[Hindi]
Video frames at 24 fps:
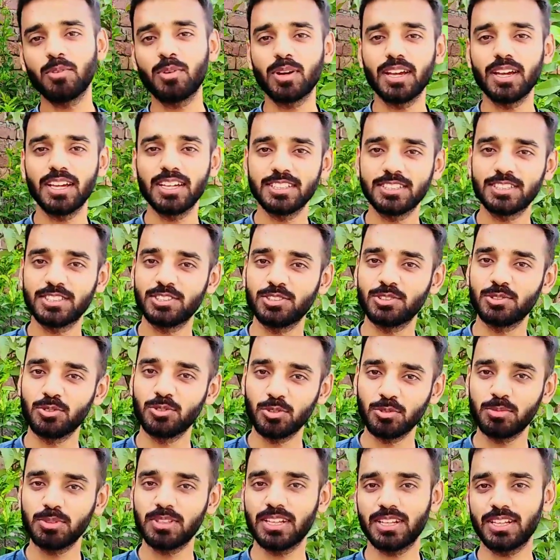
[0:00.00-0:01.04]
केज ज़रूर
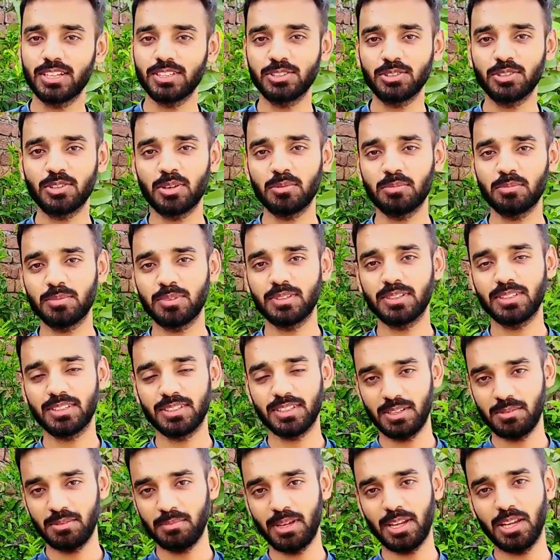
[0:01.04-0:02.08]
बताना जो आपने
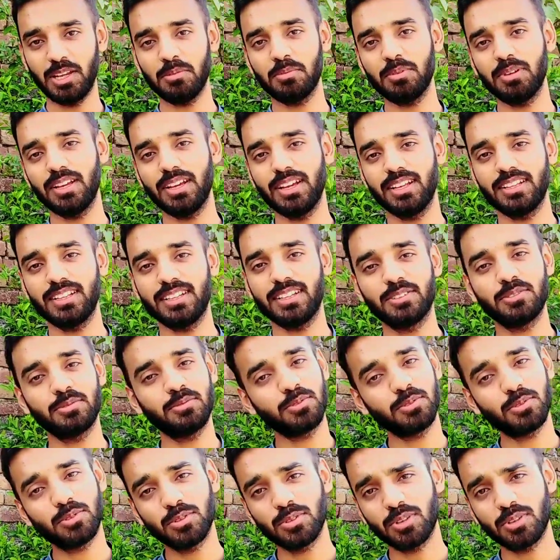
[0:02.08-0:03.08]
पहले बनाया था तो वो